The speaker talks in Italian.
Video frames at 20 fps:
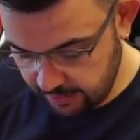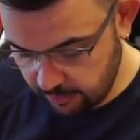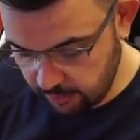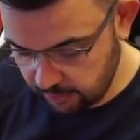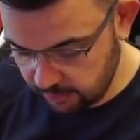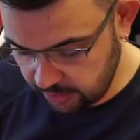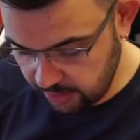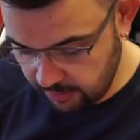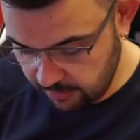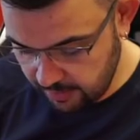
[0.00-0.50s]

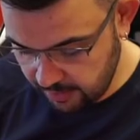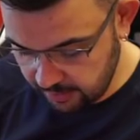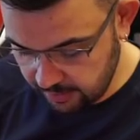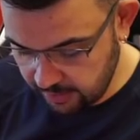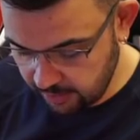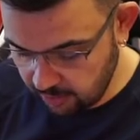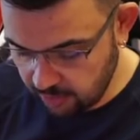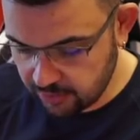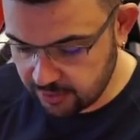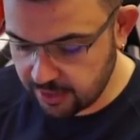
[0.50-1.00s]

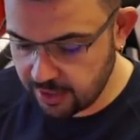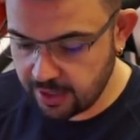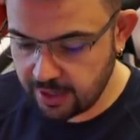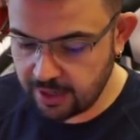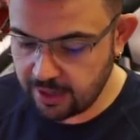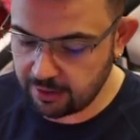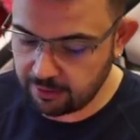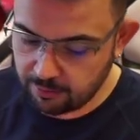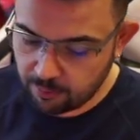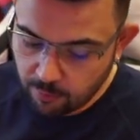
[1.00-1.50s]
ultimamente
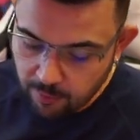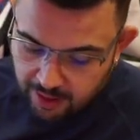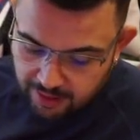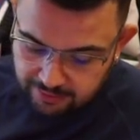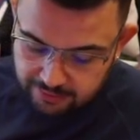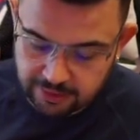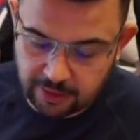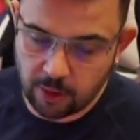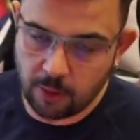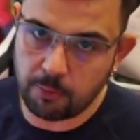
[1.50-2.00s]
cosa.
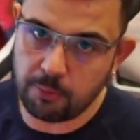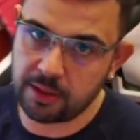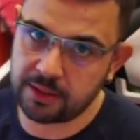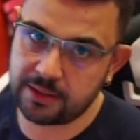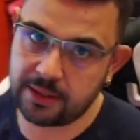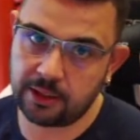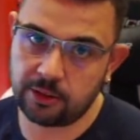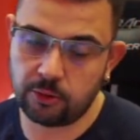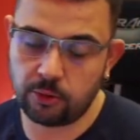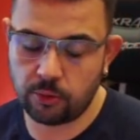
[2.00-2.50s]
Quanta roba
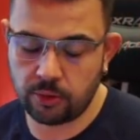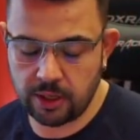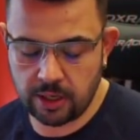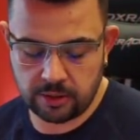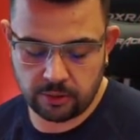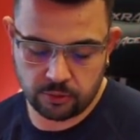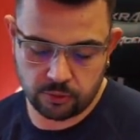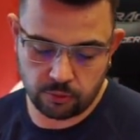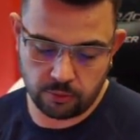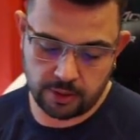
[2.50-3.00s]
sta
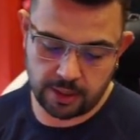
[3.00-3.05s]
tornando sul